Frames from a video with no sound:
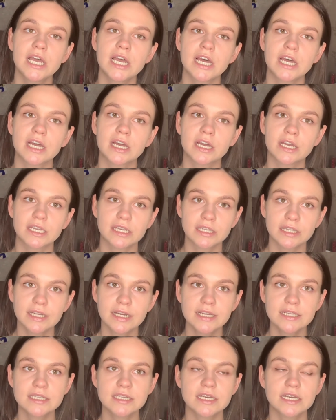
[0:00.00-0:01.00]
э,
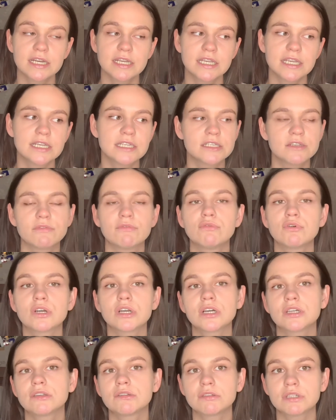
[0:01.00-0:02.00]
китайская, есть
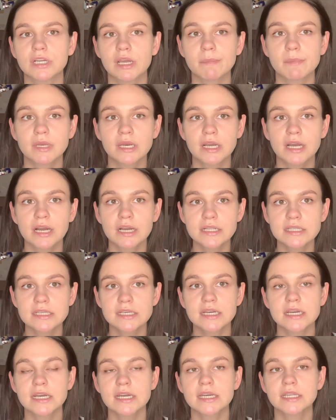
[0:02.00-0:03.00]
Sephora, которая
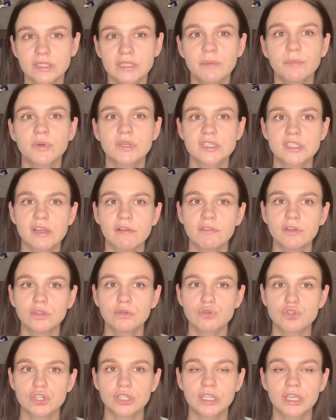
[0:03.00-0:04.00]
американская. Там
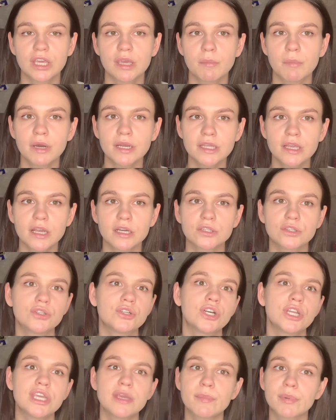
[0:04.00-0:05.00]
представлены уже такие марки,
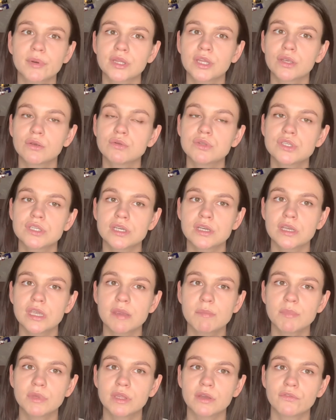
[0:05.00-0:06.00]
которые не продаются
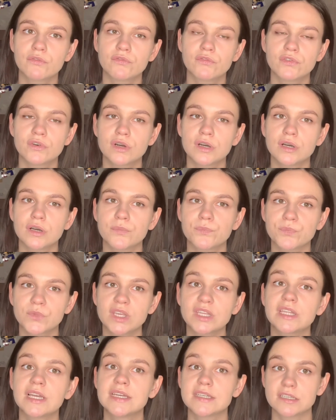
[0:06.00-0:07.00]
именно в
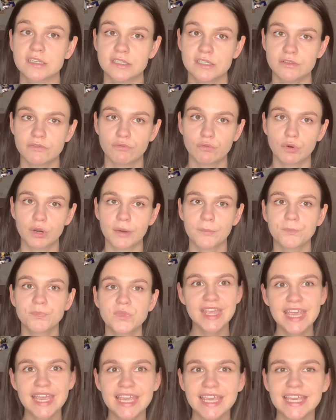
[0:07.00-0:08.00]
китайской Sephora.
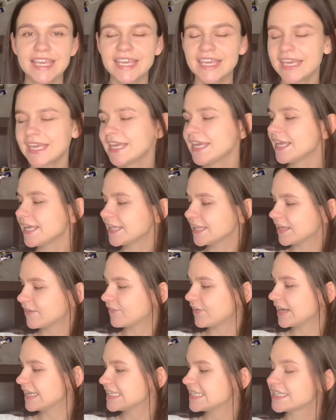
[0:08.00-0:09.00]
И
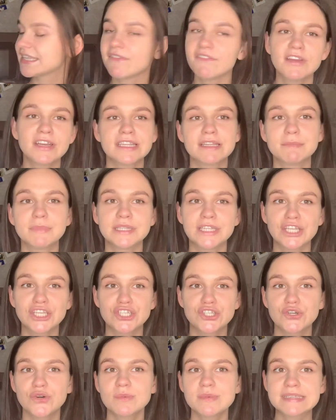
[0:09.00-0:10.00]
давайте, наверное, мы
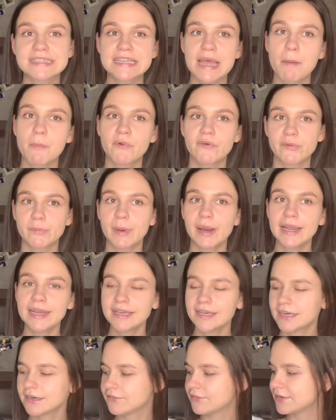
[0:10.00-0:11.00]
начнем с самого
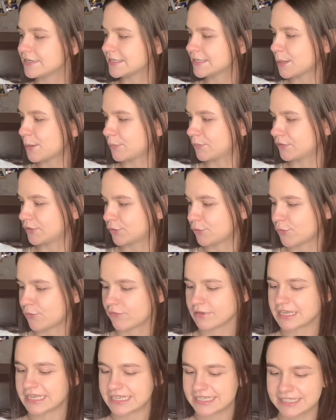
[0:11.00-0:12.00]
маленького и самого
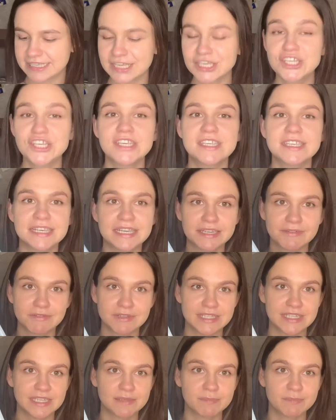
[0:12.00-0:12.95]
такого незначительного здесь